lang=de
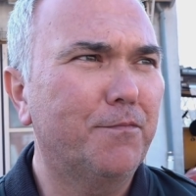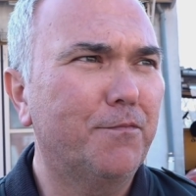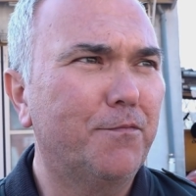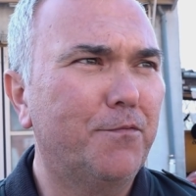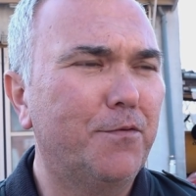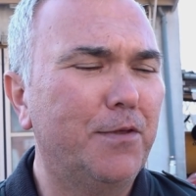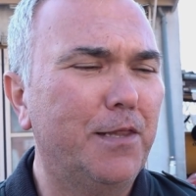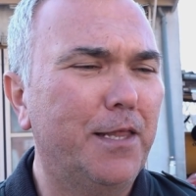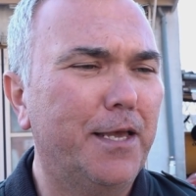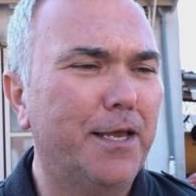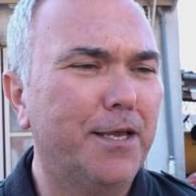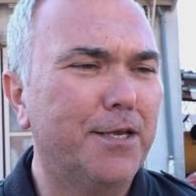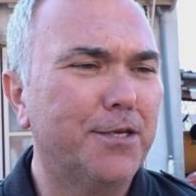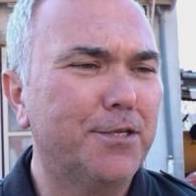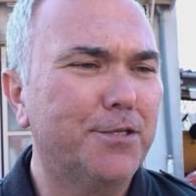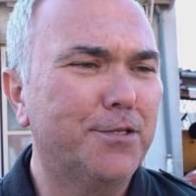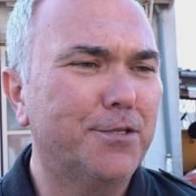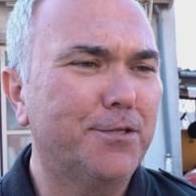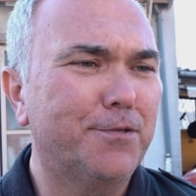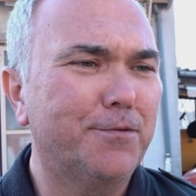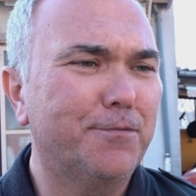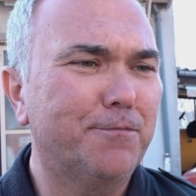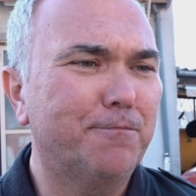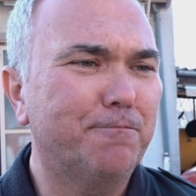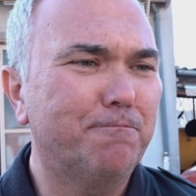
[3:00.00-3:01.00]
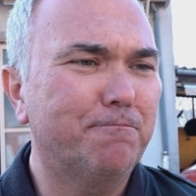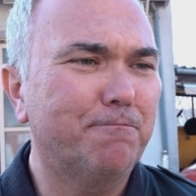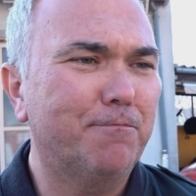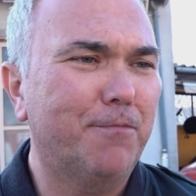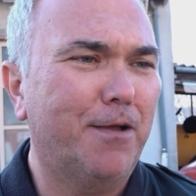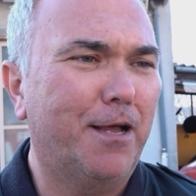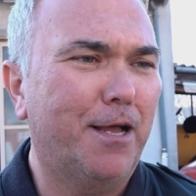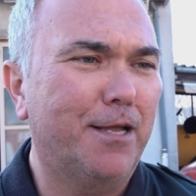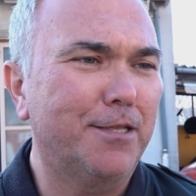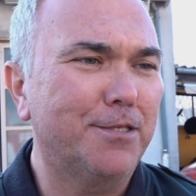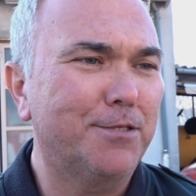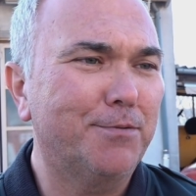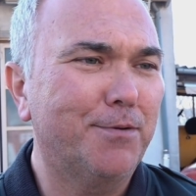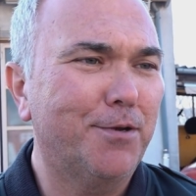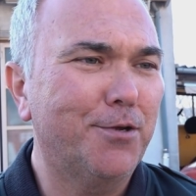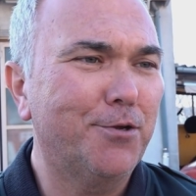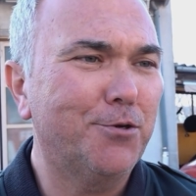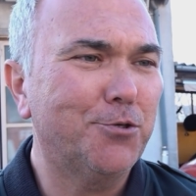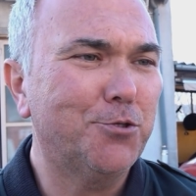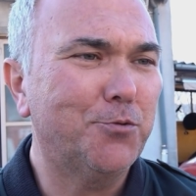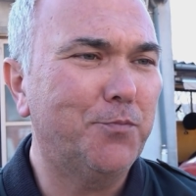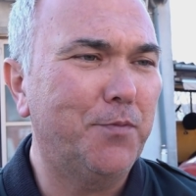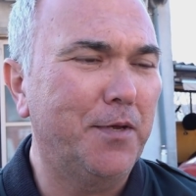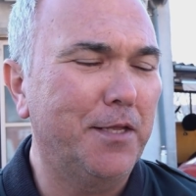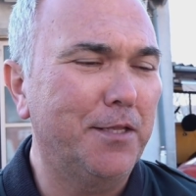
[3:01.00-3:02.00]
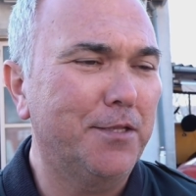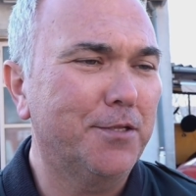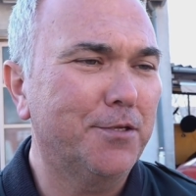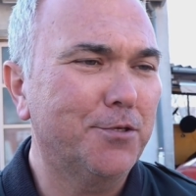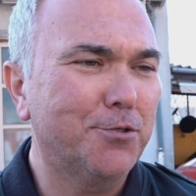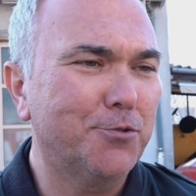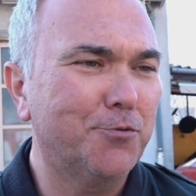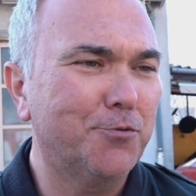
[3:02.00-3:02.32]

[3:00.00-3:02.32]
vielleicht ein, zwei Jahre später